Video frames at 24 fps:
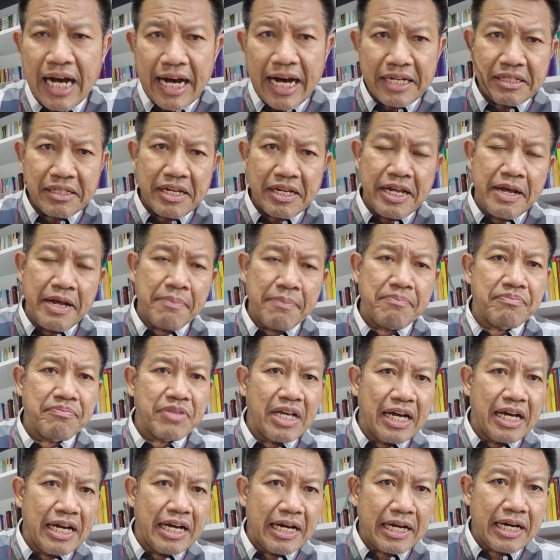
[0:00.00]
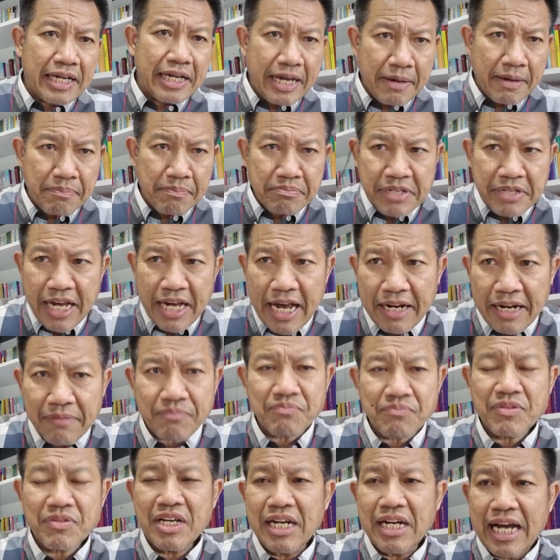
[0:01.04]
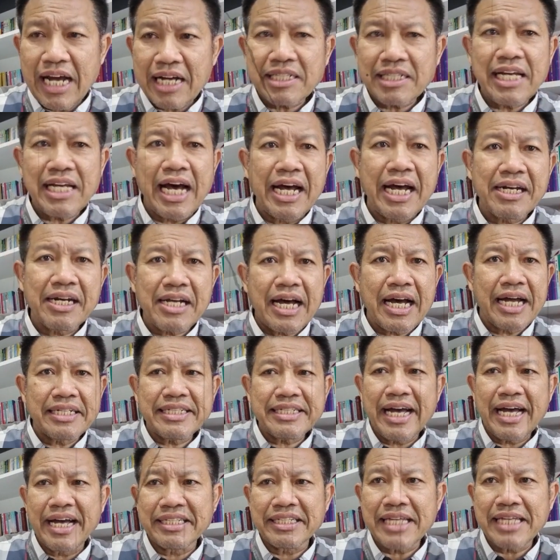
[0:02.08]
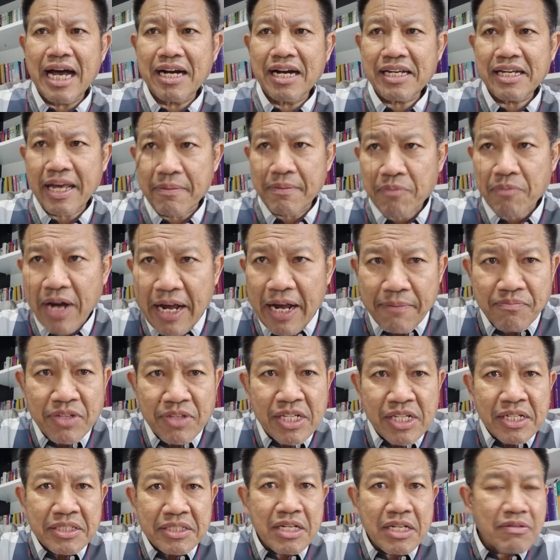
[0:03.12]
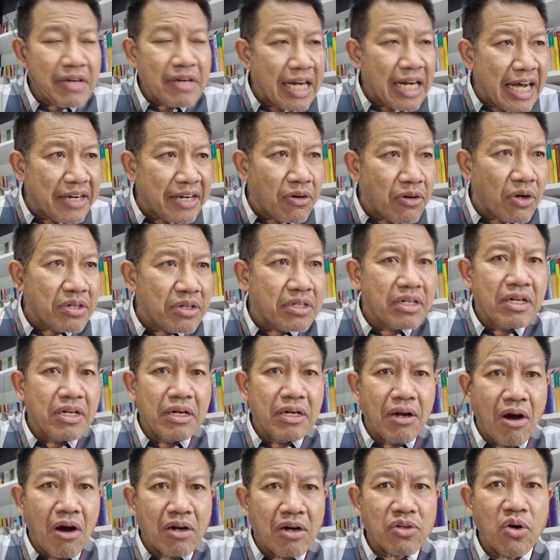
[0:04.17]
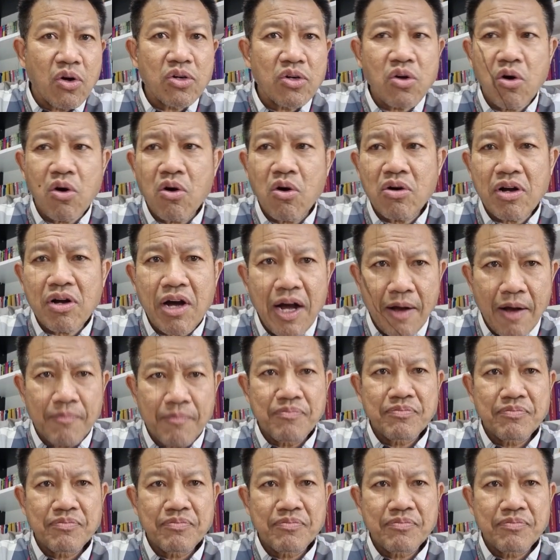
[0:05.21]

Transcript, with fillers: อัดคลิปเก็บแชทหลักฐานการจ่ายตังค์เก็บไว้ถึงเวลาโดนหลอกโดนโกงก็